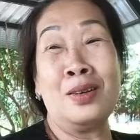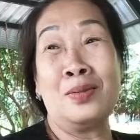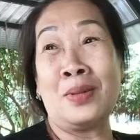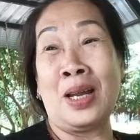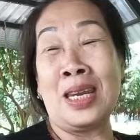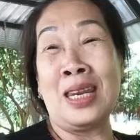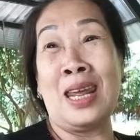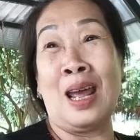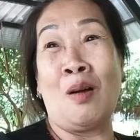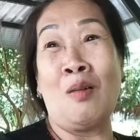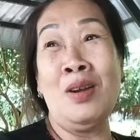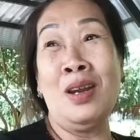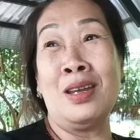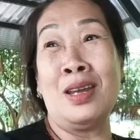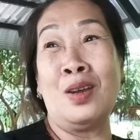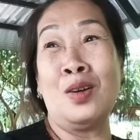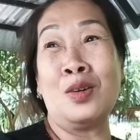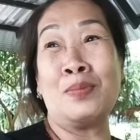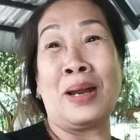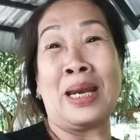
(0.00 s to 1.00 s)
mạnh giỏi
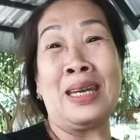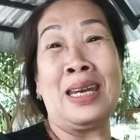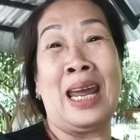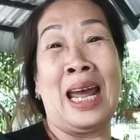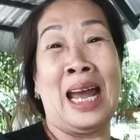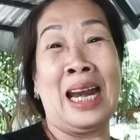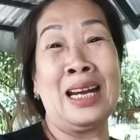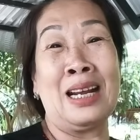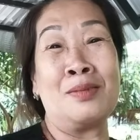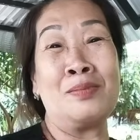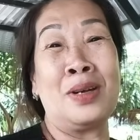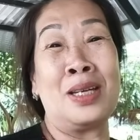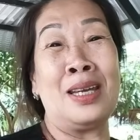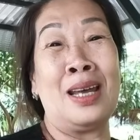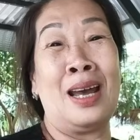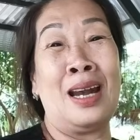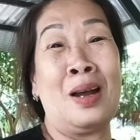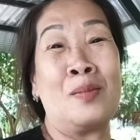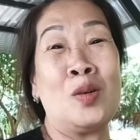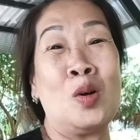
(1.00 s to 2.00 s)
nhiều mạnh dạng đặng mà
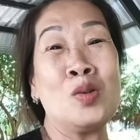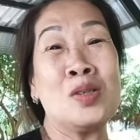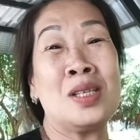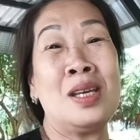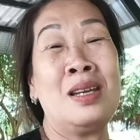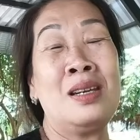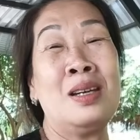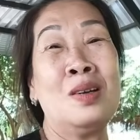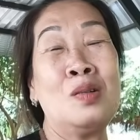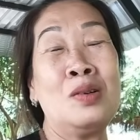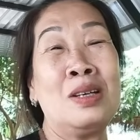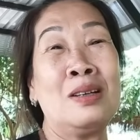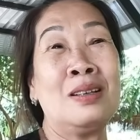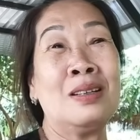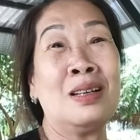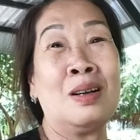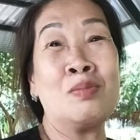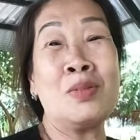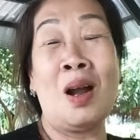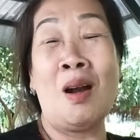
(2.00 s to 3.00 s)
về làm ô xin nuôi
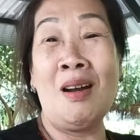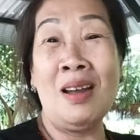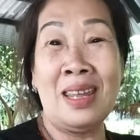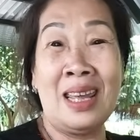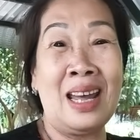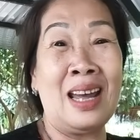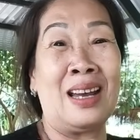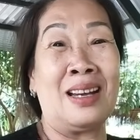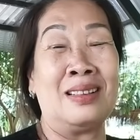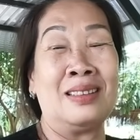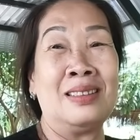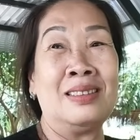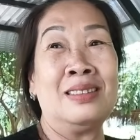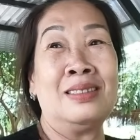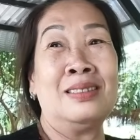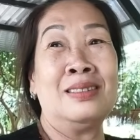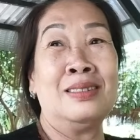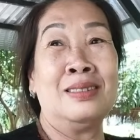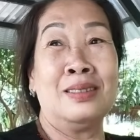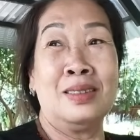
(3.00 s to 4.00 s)
không có nha à.